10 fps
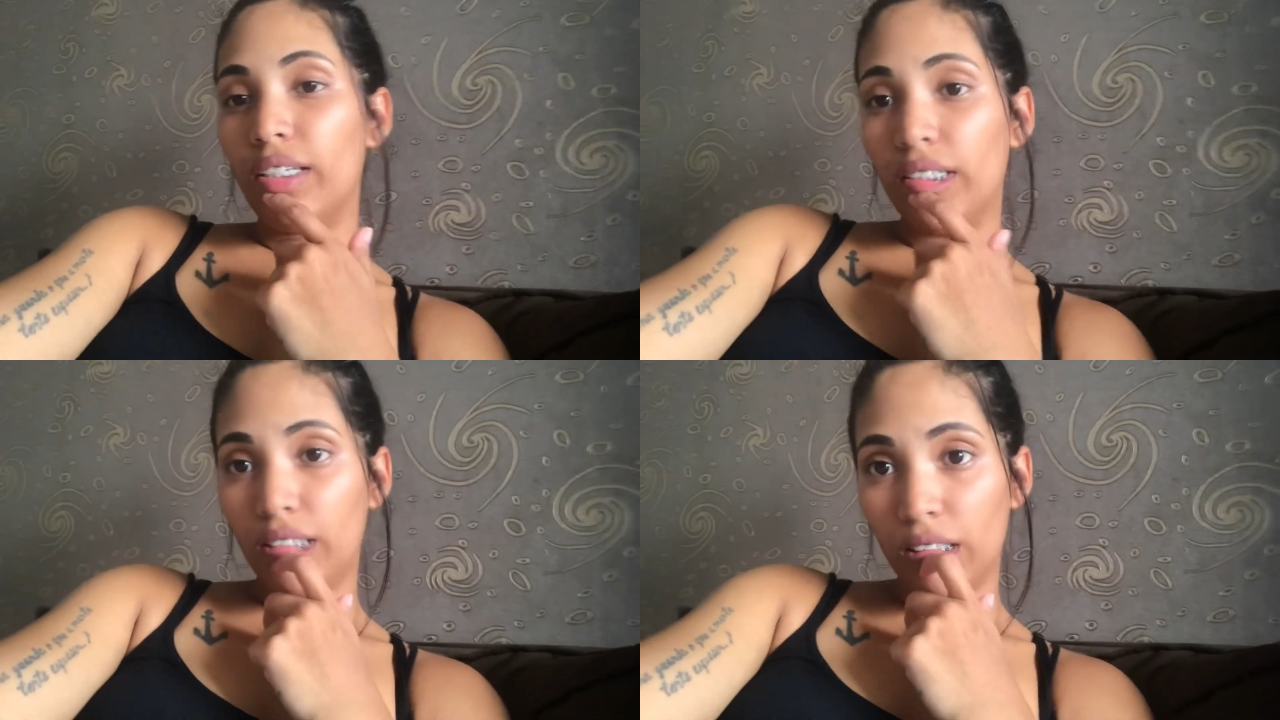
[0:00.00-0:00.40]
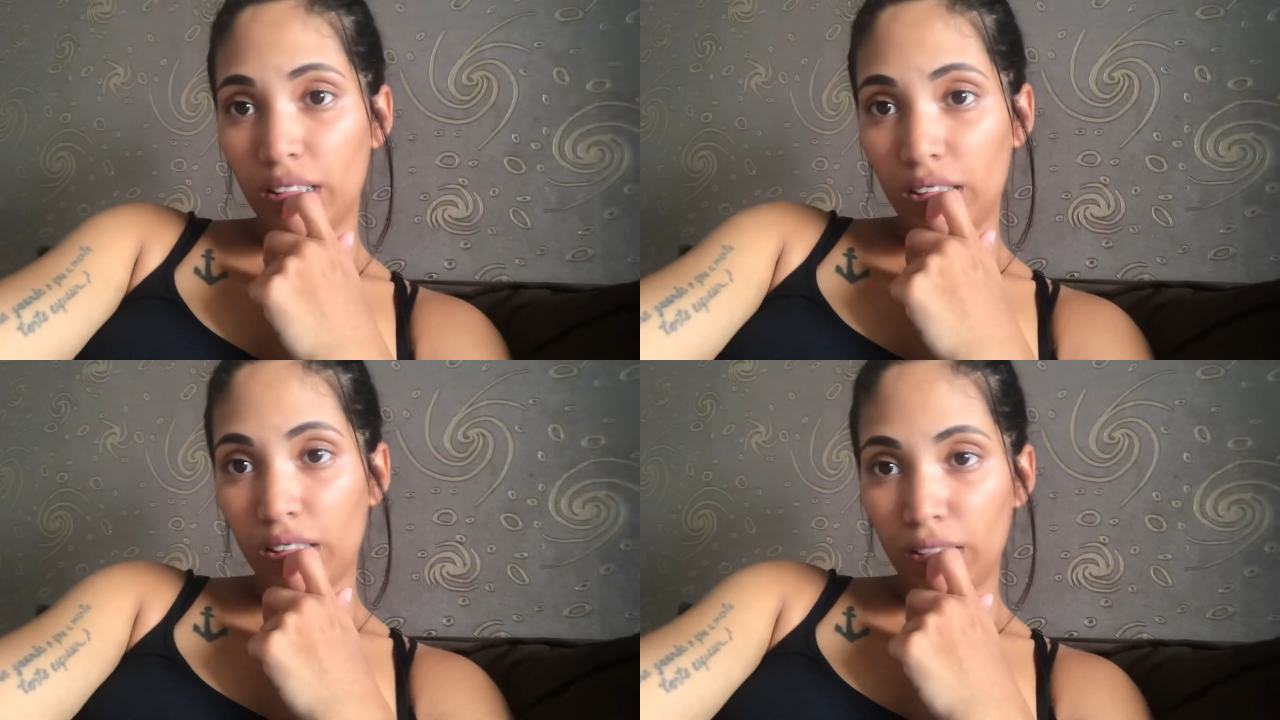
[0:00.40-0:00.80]

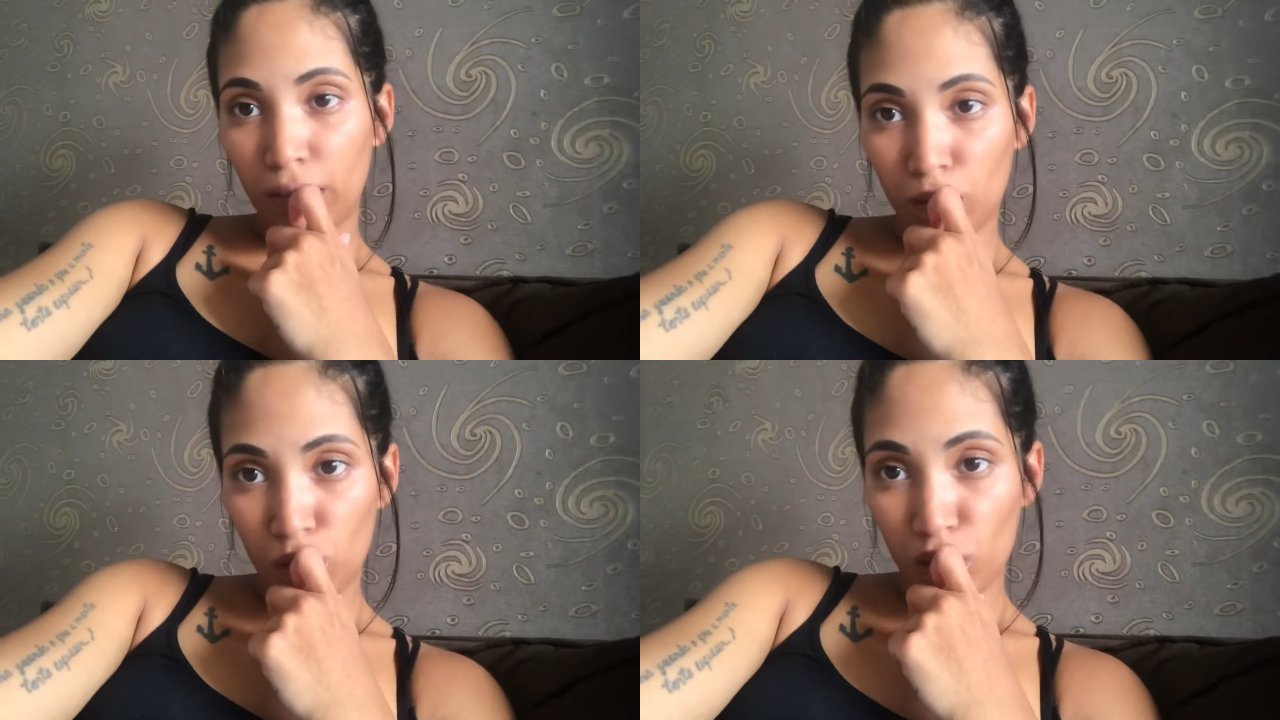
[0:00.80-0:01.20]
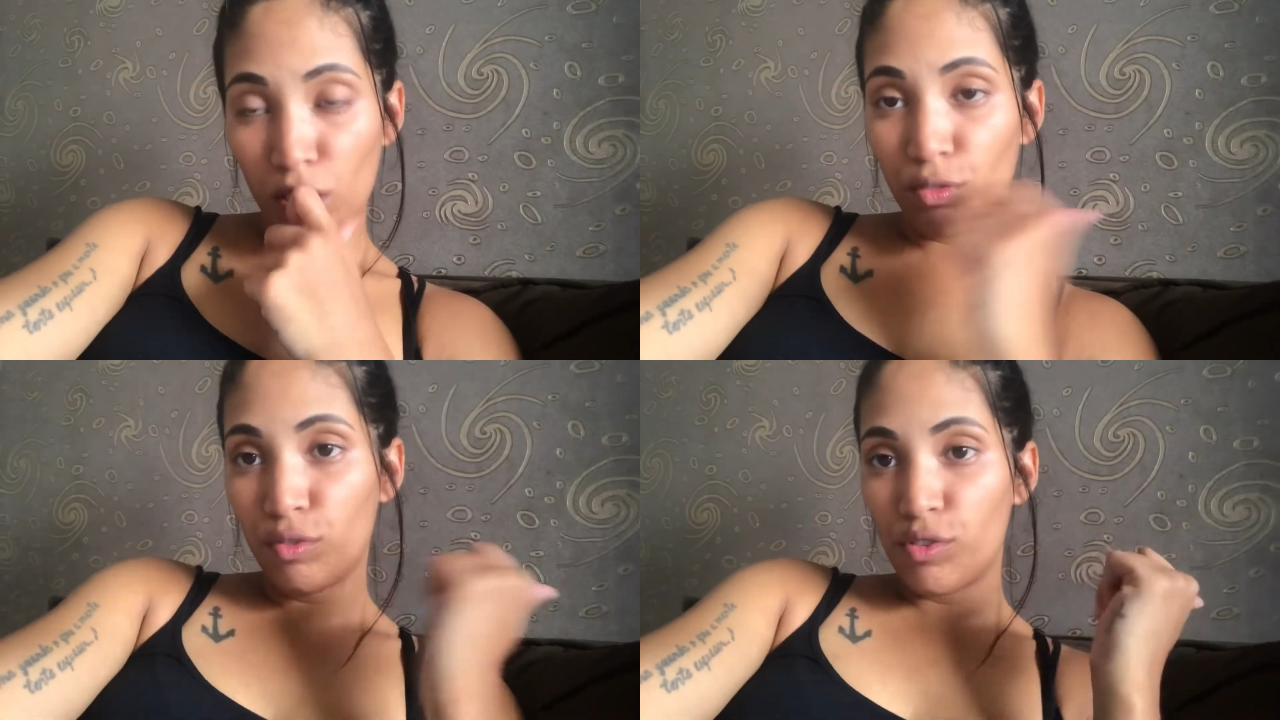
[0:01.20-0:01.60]
E
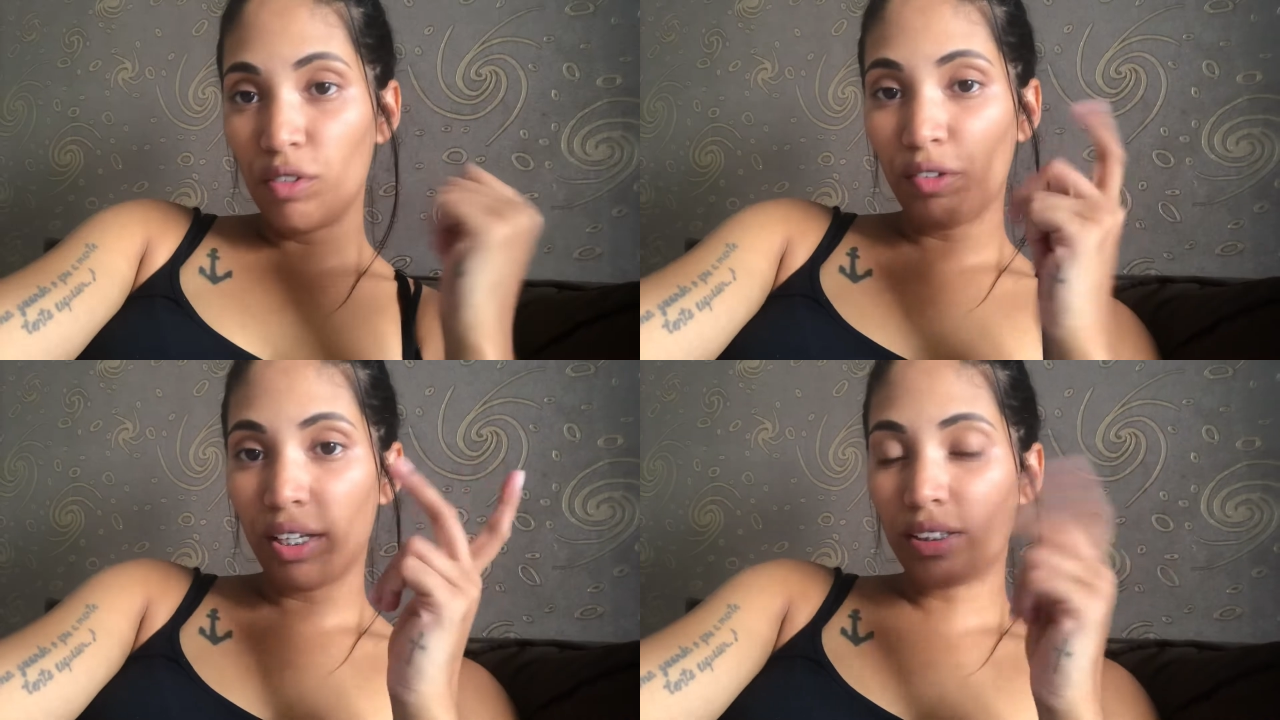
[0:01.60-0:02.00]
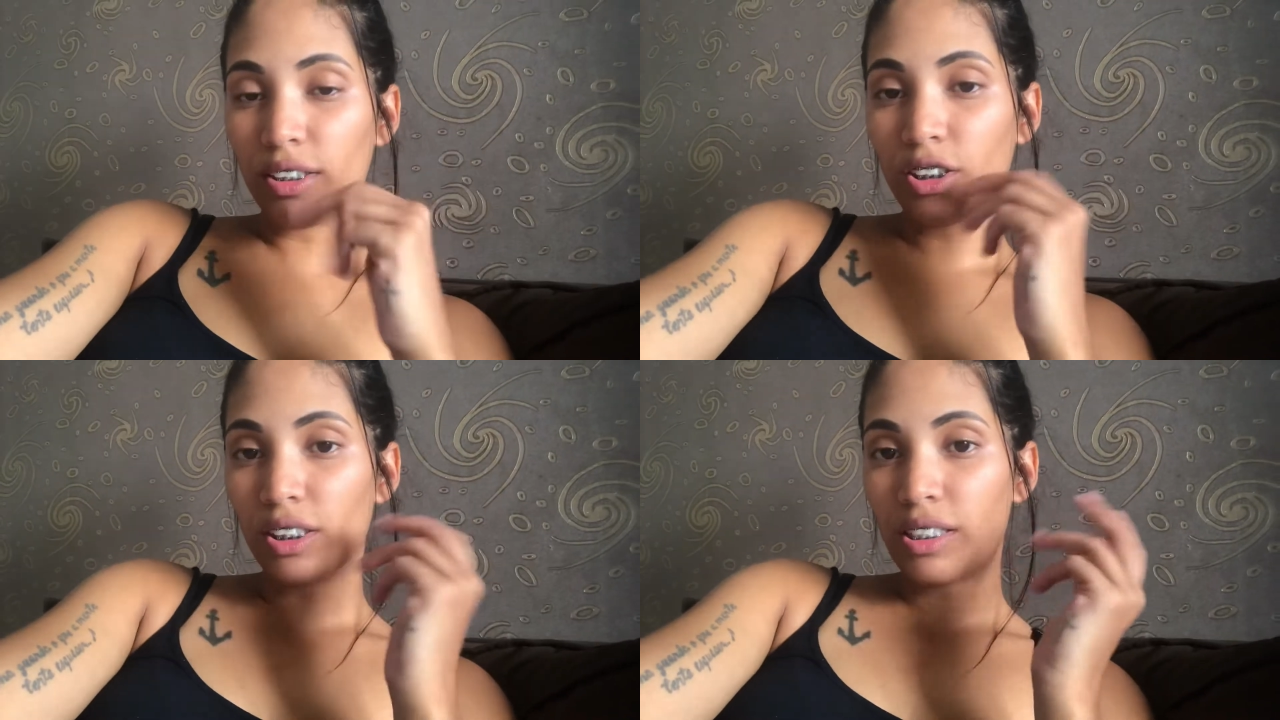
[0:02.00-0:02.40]
eu fui, fiquei
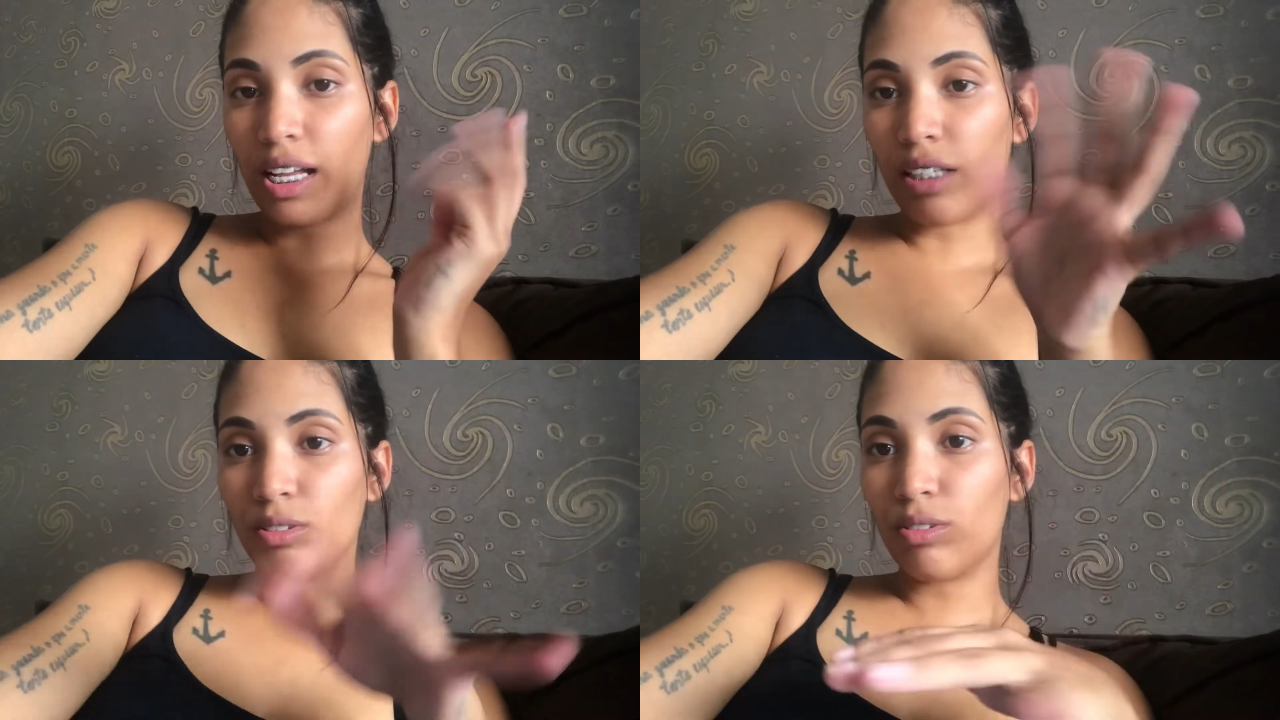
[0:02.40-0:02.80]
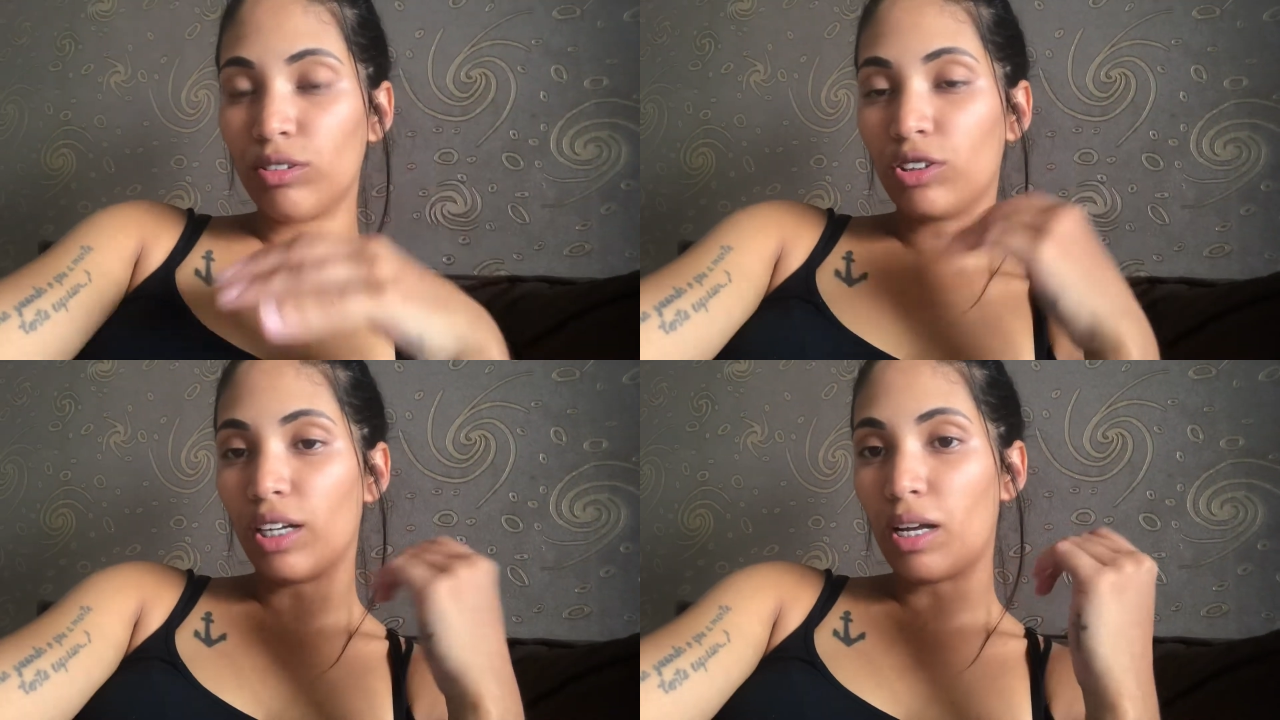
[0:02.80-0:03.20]
três dias lá,
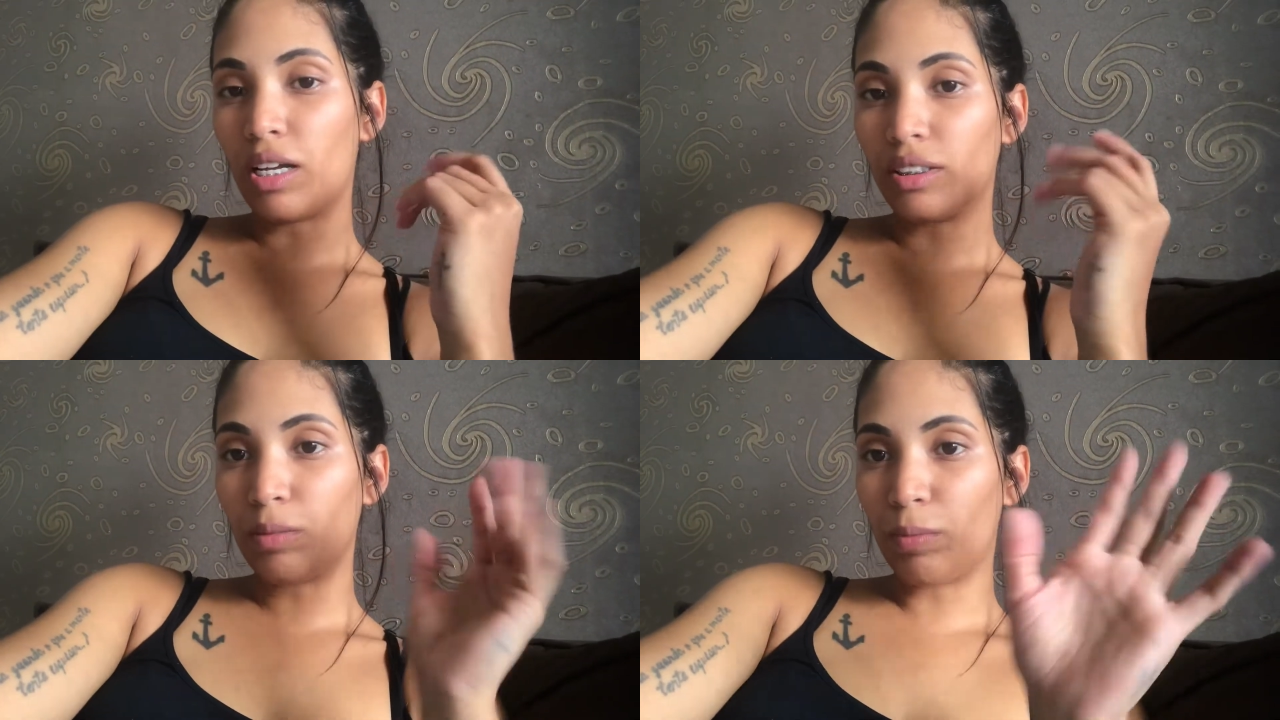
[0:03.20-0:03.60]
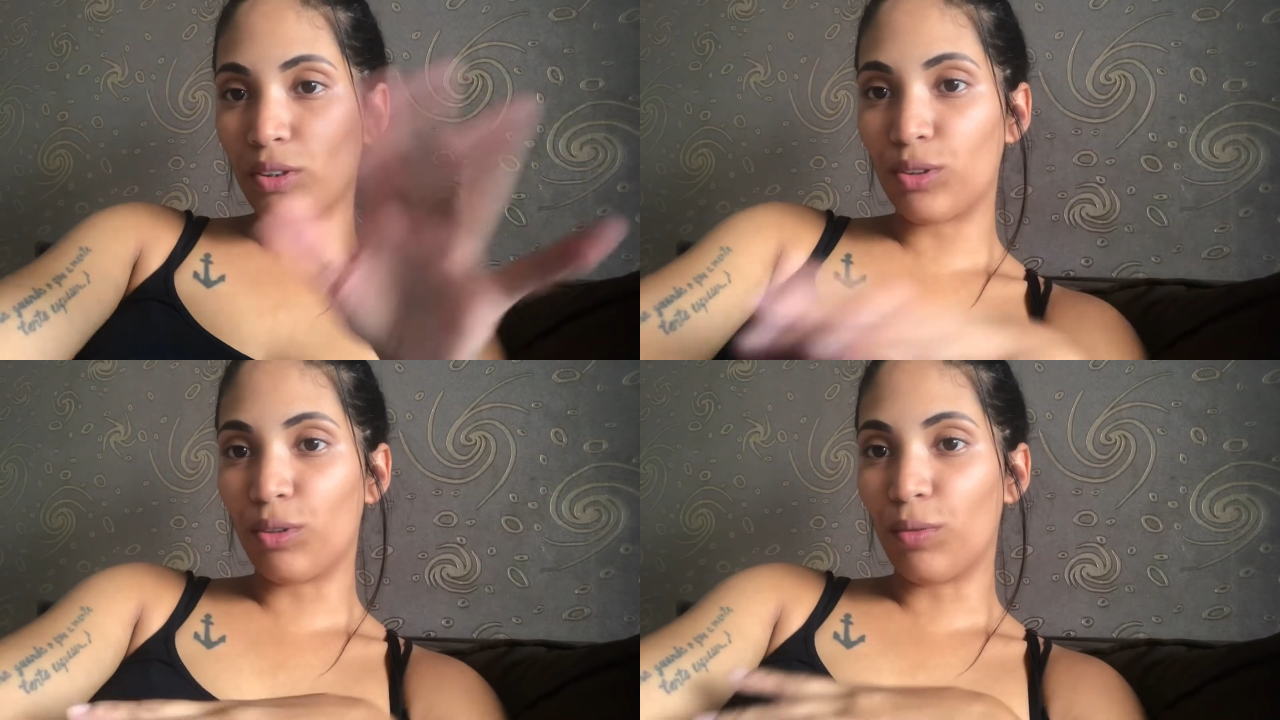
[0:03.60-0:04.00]
tudo. Já passou